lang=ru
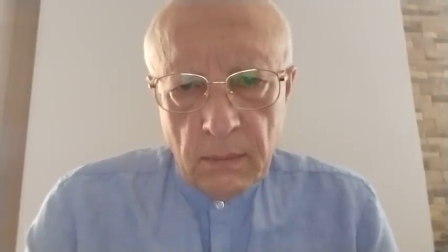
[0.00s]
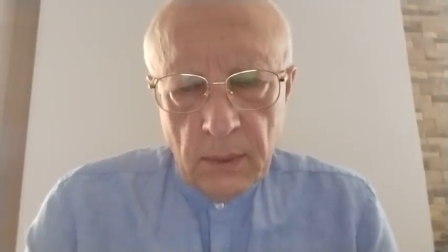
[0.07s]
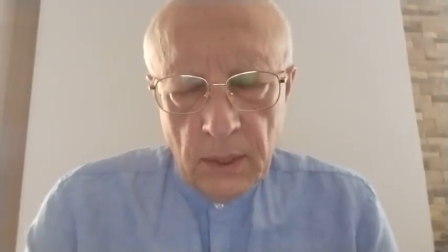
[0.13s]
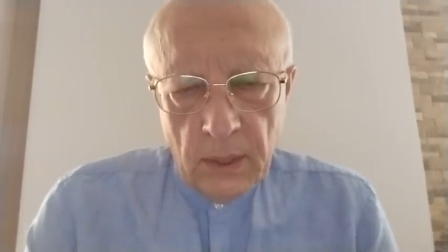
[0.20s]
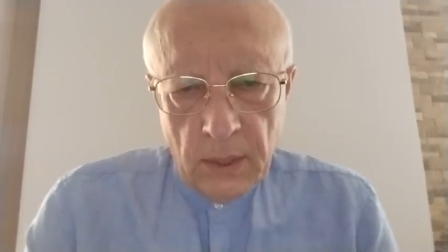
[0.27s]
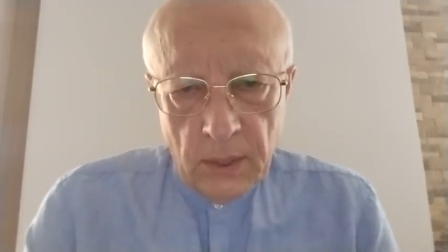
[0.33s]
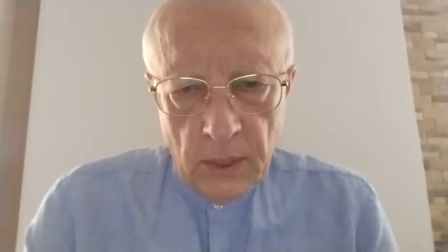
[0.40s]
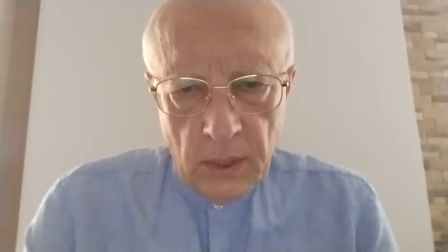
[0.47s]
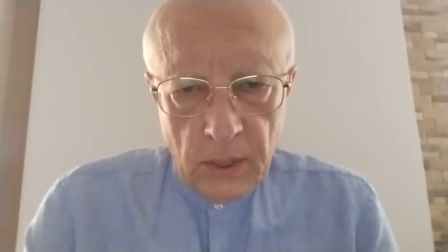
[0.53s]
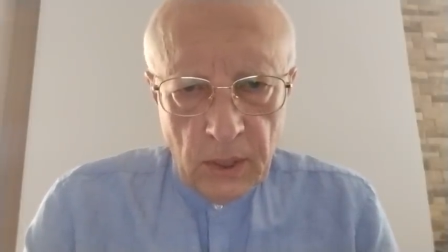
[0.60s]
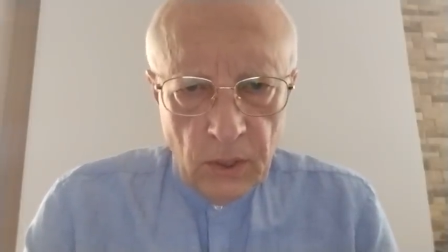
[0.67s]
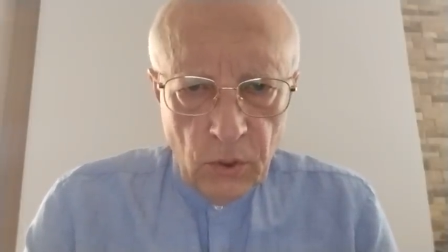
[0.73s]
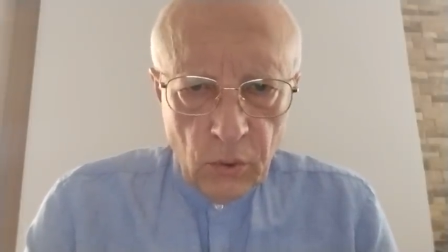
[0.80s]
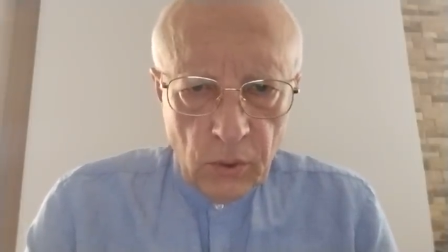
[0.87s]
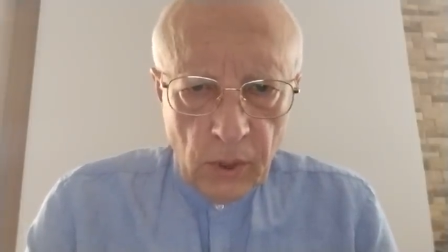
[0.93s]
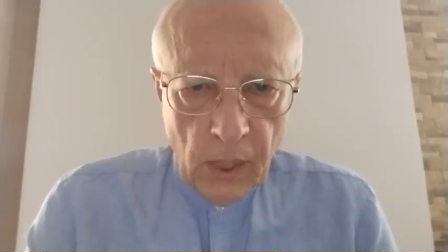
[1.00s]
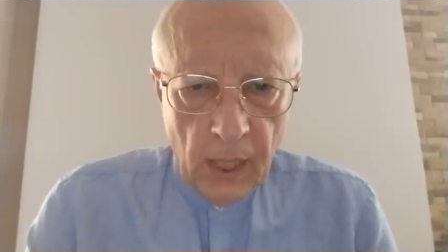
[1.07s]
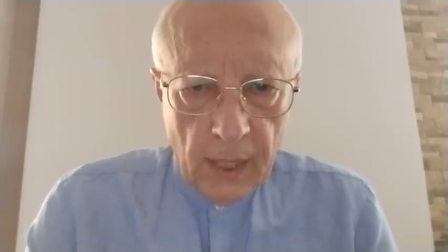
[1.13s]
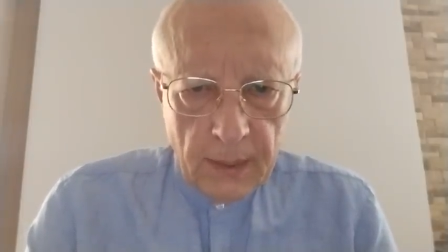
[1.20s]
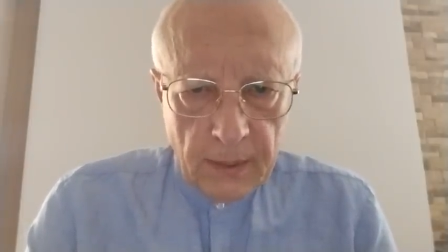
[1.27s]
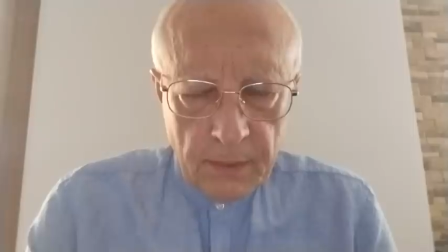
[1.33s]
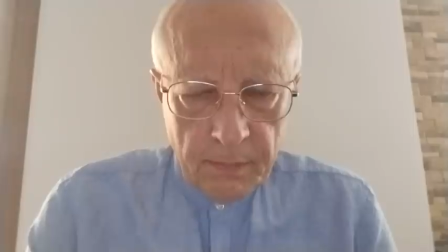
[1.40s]
и из них идет
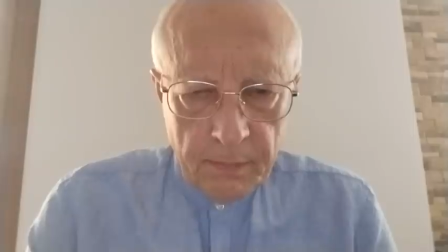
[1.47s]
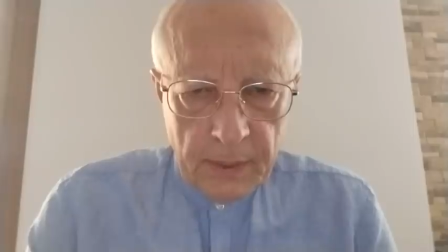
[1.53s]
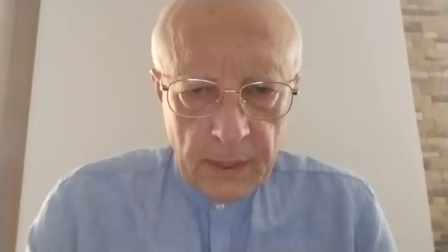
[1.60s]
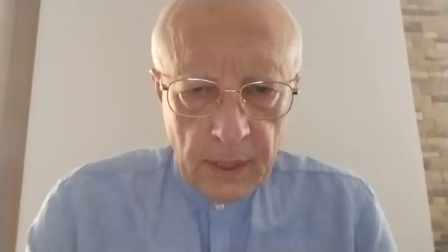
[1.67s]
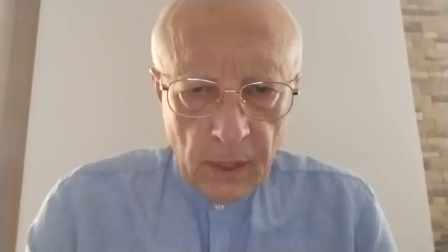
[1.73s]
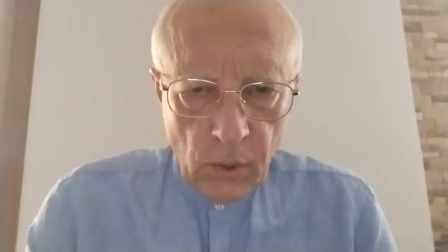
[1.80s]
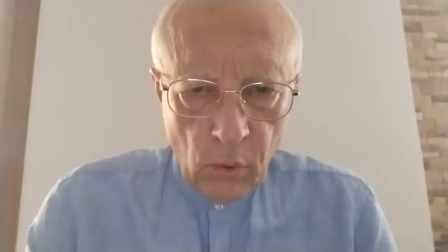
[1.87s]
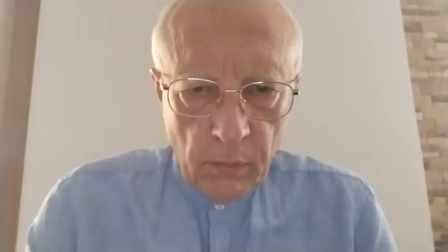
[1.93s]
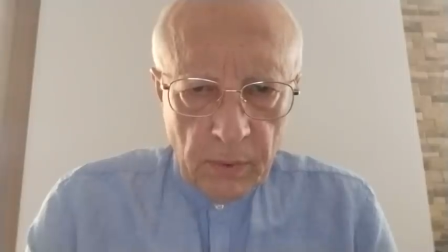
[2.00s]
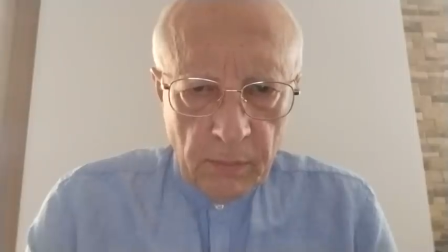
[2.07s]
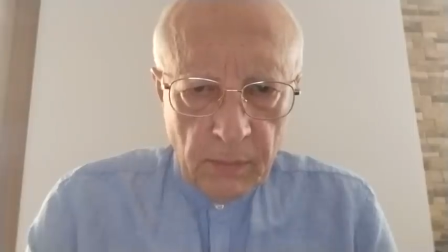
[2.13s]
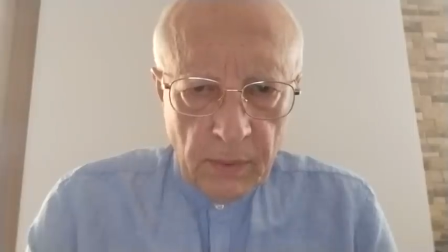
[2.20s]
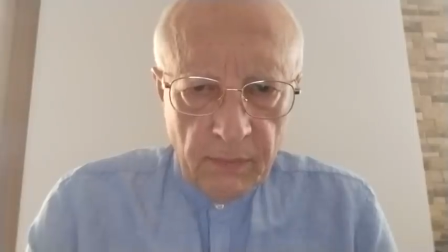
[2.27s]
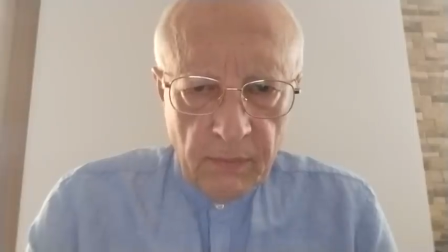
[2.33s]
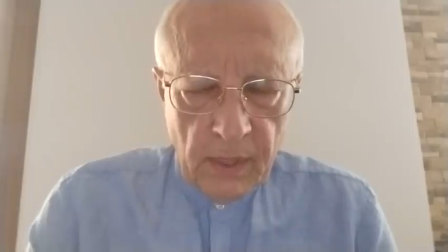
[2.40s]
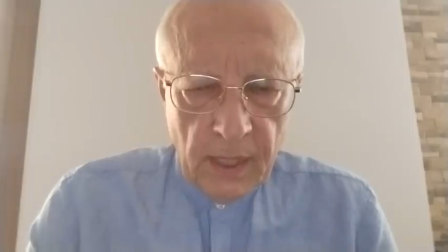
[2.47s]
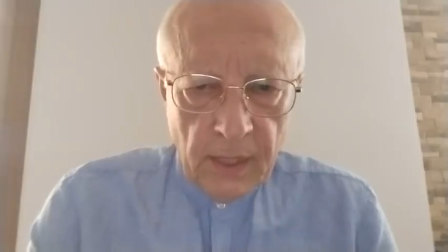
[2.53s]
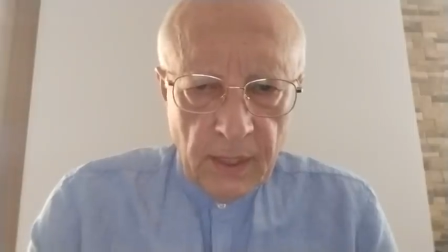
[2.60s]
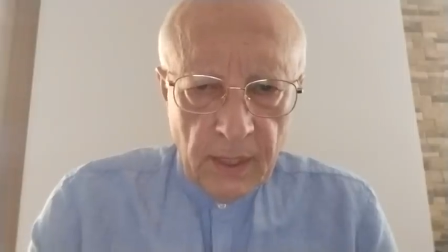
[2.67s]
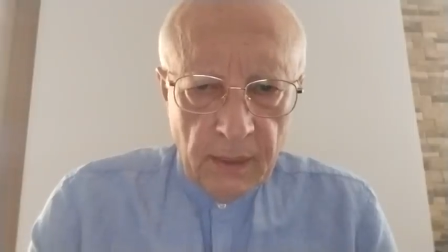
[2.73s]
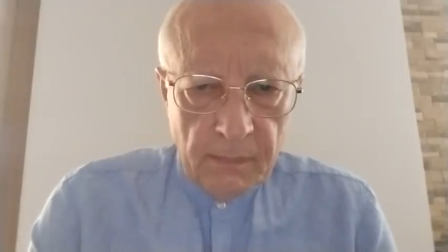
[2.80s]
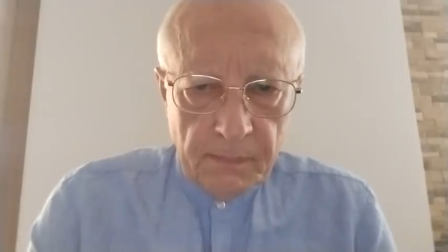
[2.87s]
газ под огромным
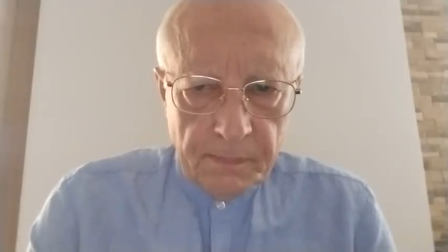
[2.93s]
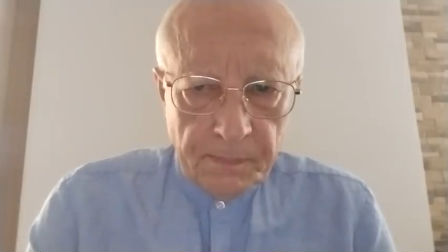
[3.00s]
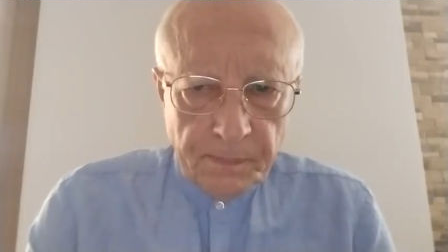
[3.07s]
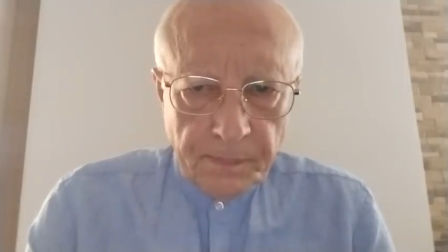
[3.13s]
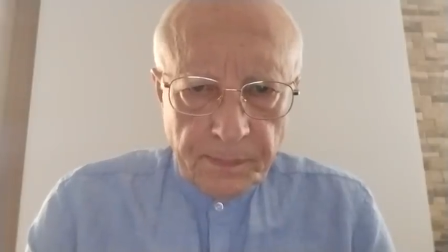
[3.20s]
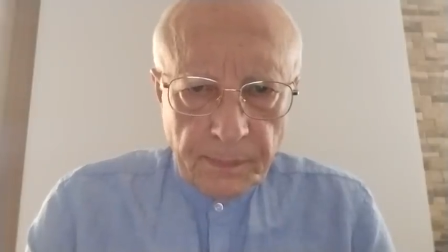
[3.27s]
давлением.